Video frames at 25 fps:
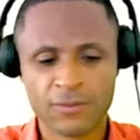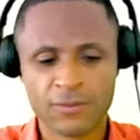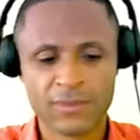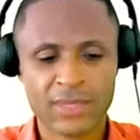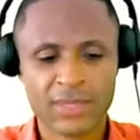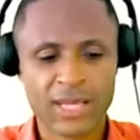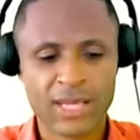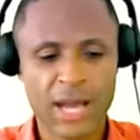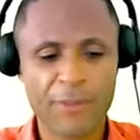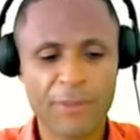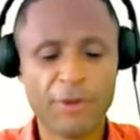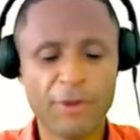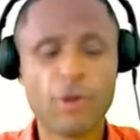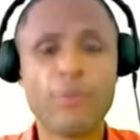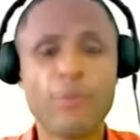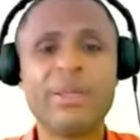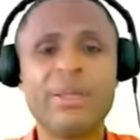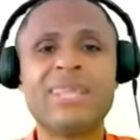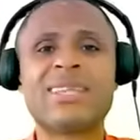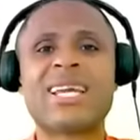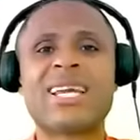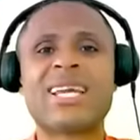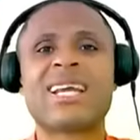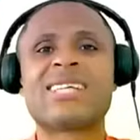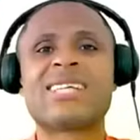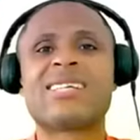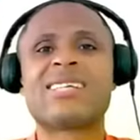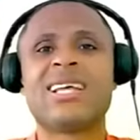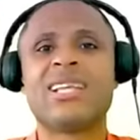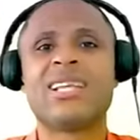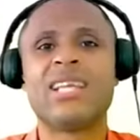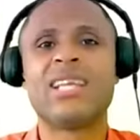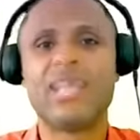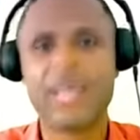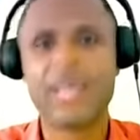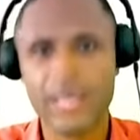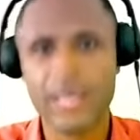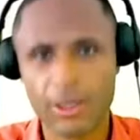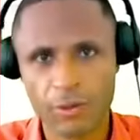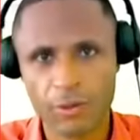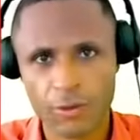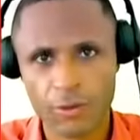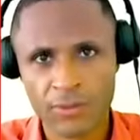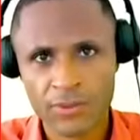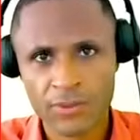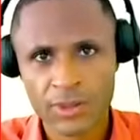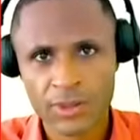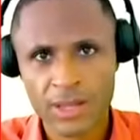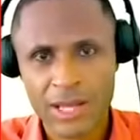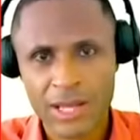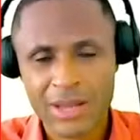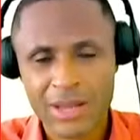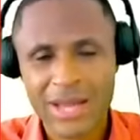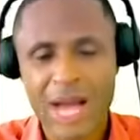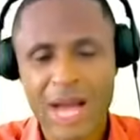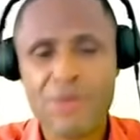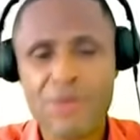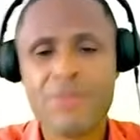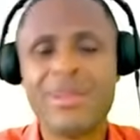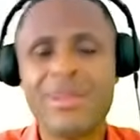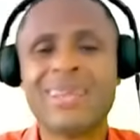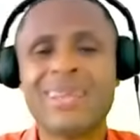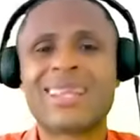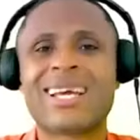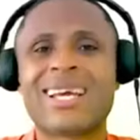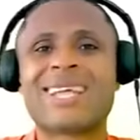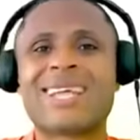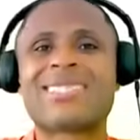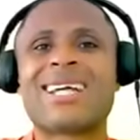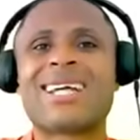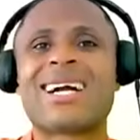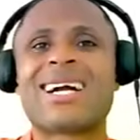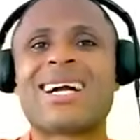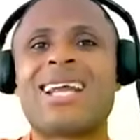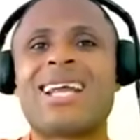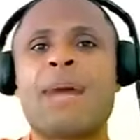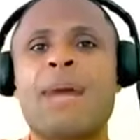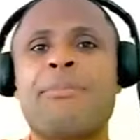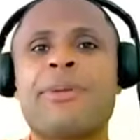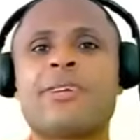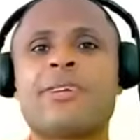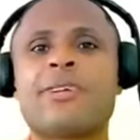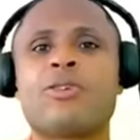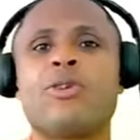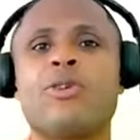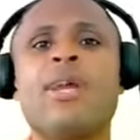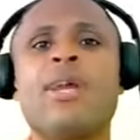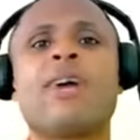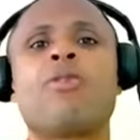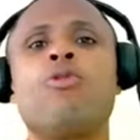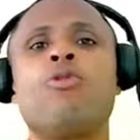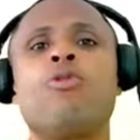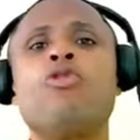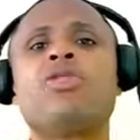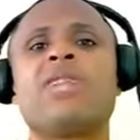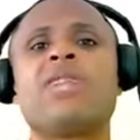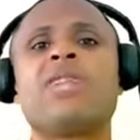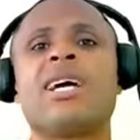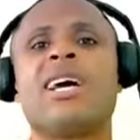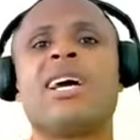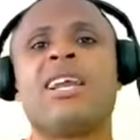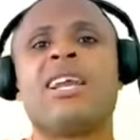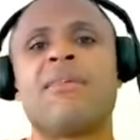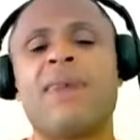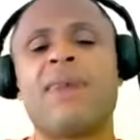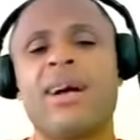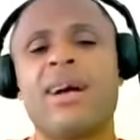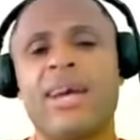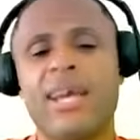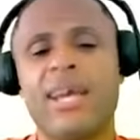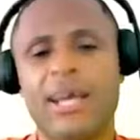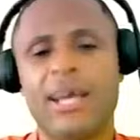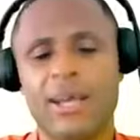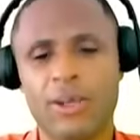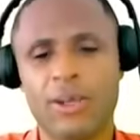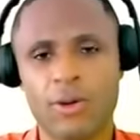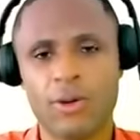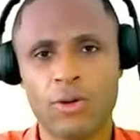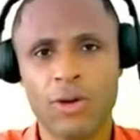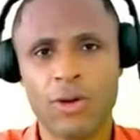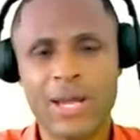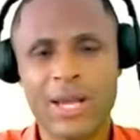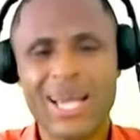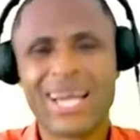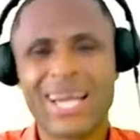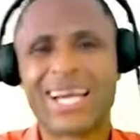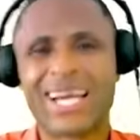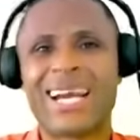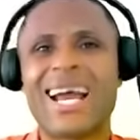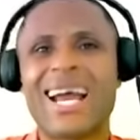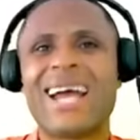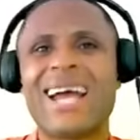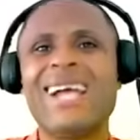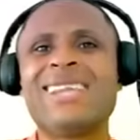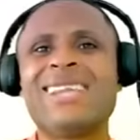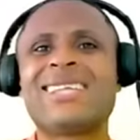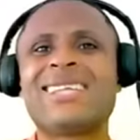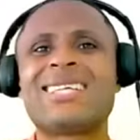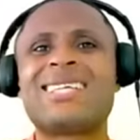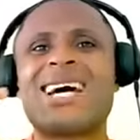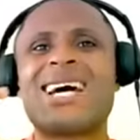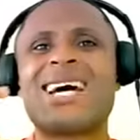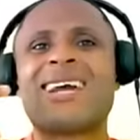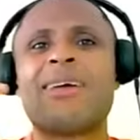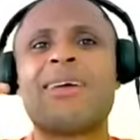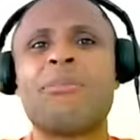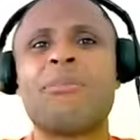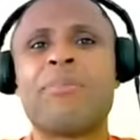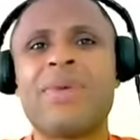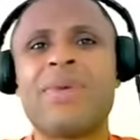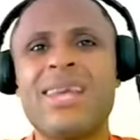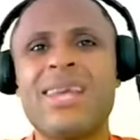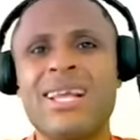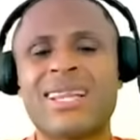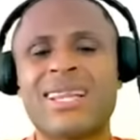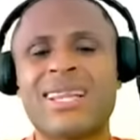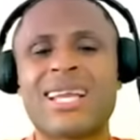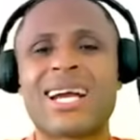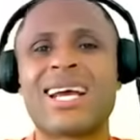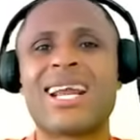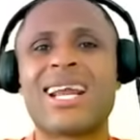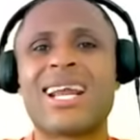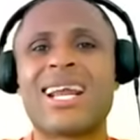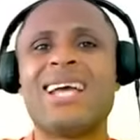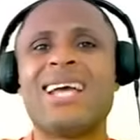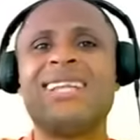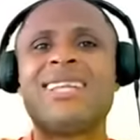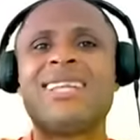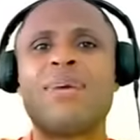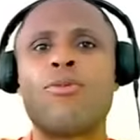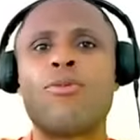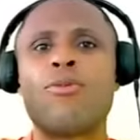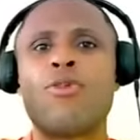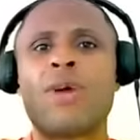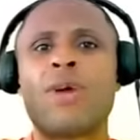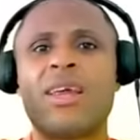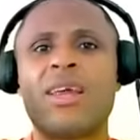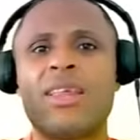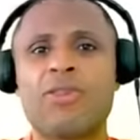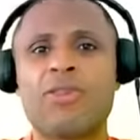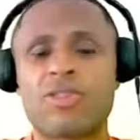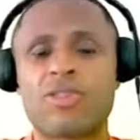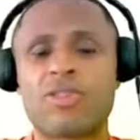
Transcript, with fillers: A mí no me interesa el dinero. A mí me interesa que las personas escuchen el Evangelio, que la gente se arrepienta, que la gente busque de Dios.